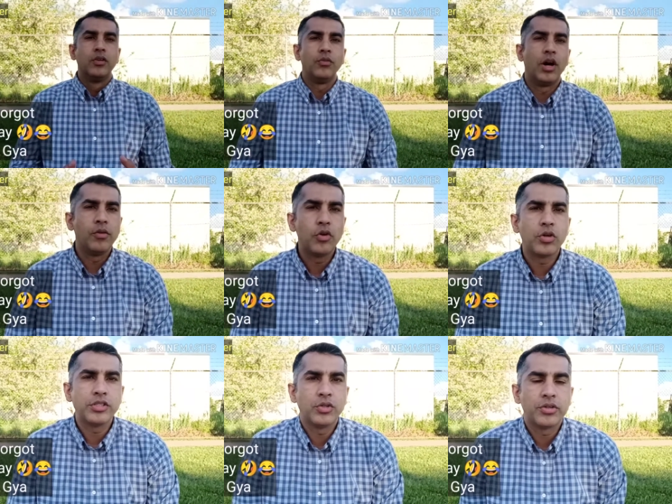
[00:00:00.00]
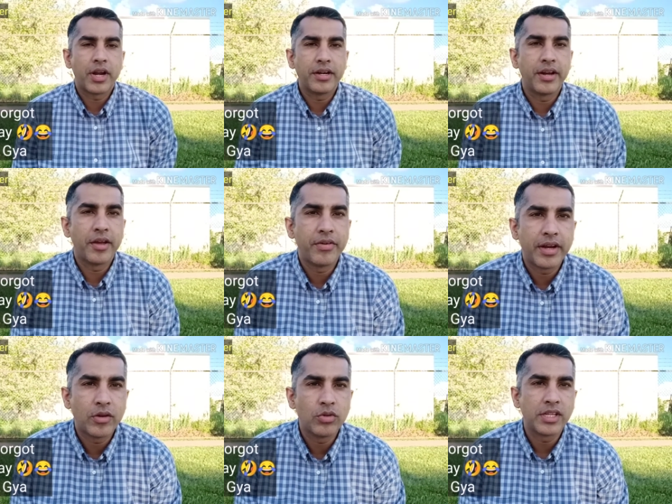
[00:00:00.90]
वॉलवो के जो ट्रक ड्राइवर
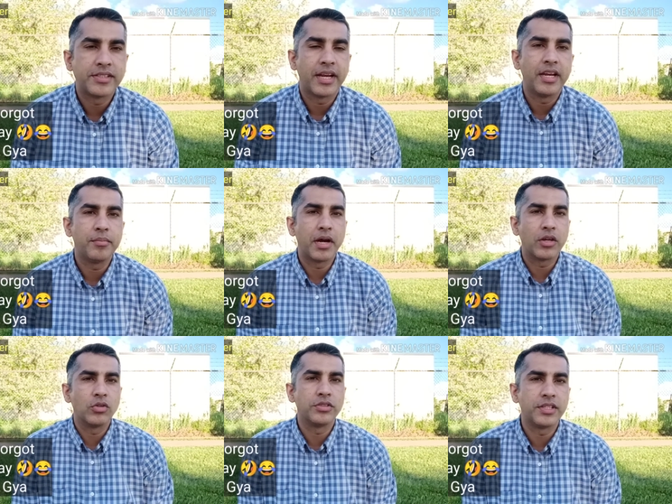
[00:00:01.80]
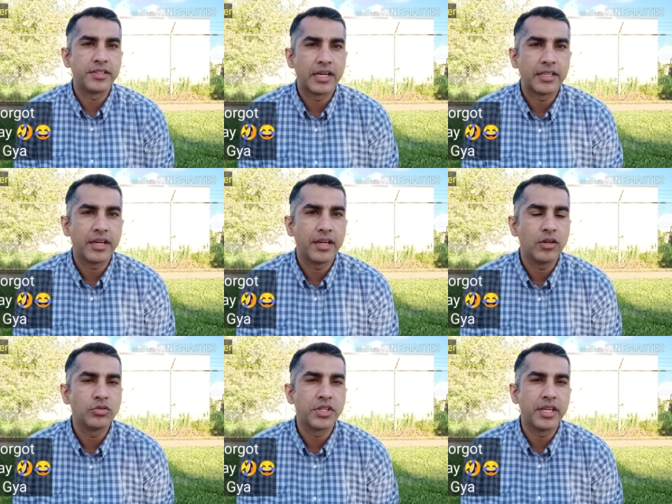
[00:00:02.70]
हैं उनकी सैलरी बाकियों से ज़्यादा है
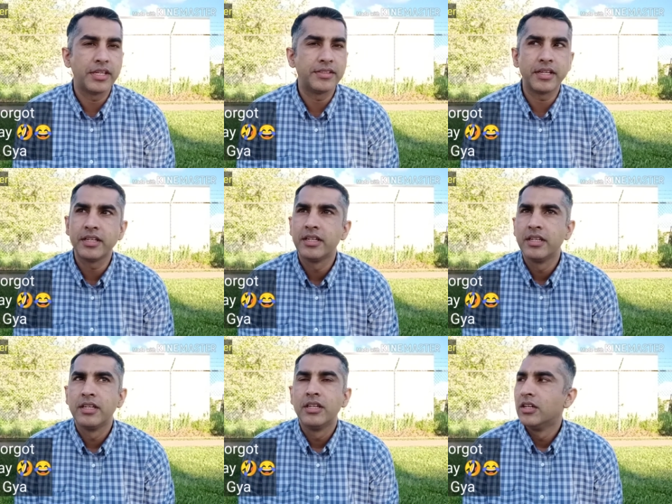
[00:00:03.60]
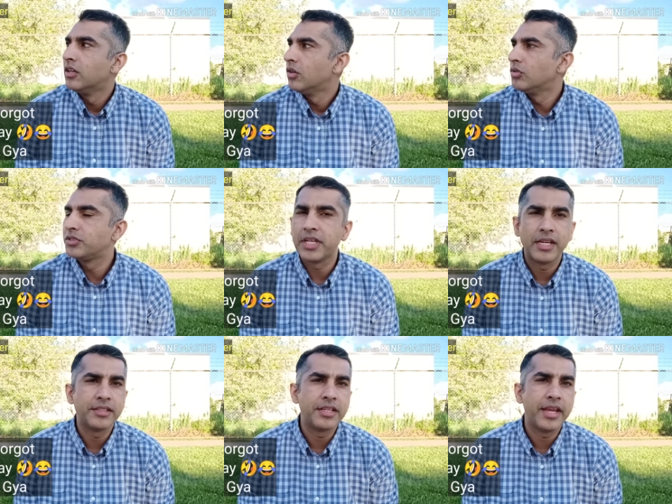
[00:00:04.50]
उसकी रीज़न उसकी
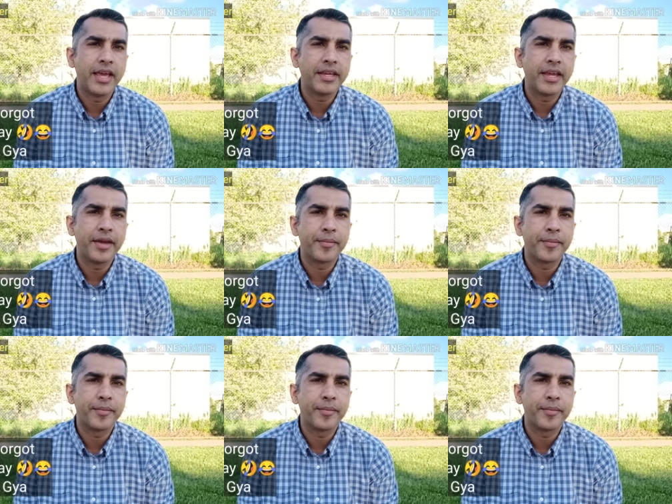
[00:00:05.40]
रीज़न ये है कि